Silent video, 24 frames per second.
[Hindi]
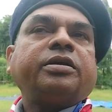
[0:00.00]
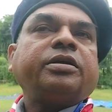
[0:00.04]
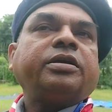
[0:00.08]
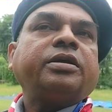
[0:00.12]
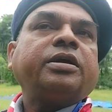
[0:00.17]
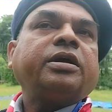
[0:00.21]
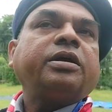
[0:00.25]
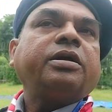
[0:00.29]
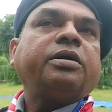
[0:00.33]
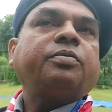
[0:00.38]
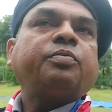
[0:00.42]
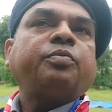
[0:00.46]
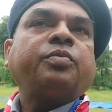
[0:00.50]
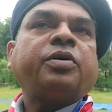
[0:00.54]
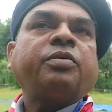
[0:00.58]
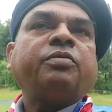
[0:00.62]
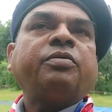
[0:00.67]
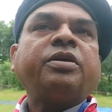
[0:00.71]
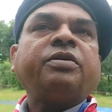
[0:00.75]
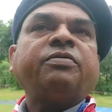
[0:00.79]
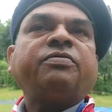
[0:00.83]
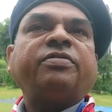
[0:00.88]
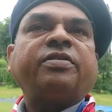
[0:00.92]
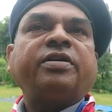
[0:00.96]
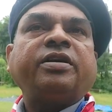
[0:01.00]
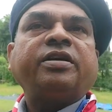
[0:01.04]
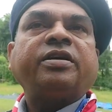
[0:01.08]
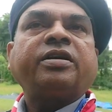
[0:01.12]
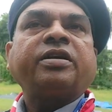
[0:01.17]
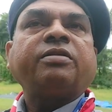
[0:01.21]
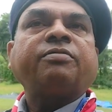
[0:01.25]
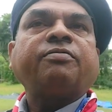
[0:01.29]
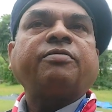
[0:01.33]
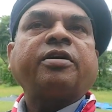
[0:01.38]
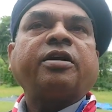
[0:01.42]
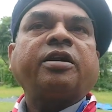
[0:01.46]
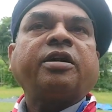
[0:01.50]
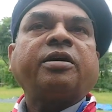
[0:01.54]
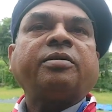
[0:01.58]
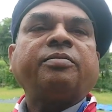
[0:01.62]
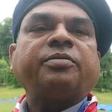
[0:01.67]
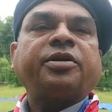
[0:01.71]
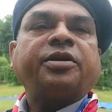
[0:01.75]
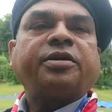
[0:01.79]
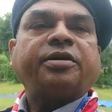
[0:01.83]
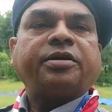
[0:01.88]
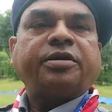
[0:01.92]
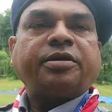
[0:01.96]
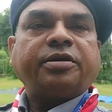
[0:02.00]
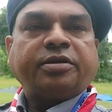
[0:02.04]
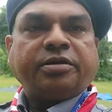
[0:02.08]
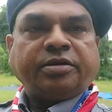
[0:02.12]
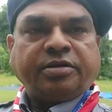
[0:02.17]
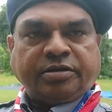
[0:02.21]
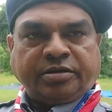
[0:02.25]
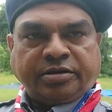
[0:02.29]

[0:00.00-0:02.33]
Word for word: यह पवई फिल्टर पाड़ा में है